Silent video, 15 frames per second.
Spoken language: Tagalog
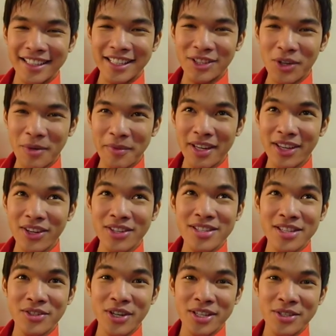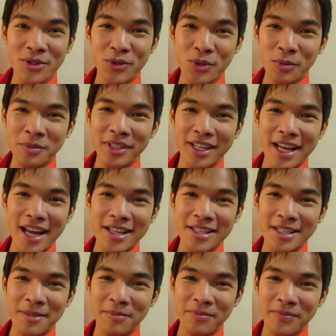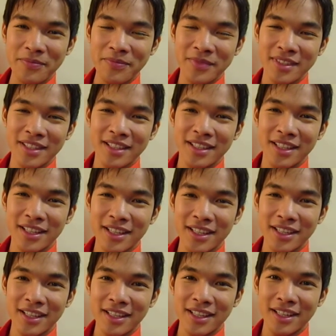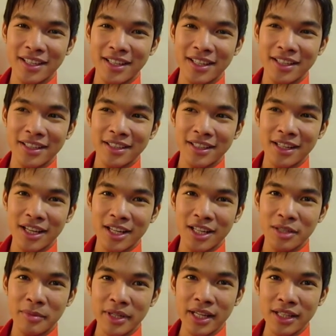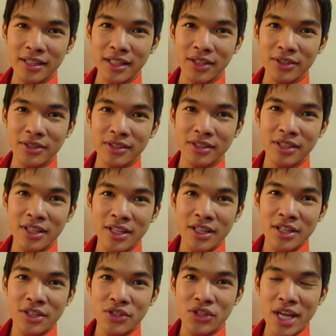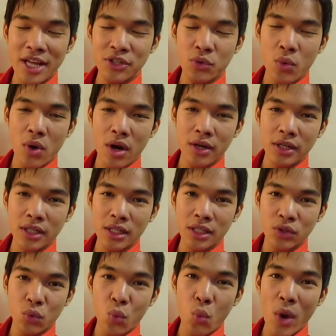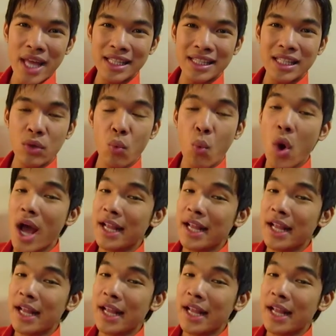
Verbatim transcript: dito kami ngayon sa dressing room ng ASAP. Uh, ano ba date ngayon? January 21,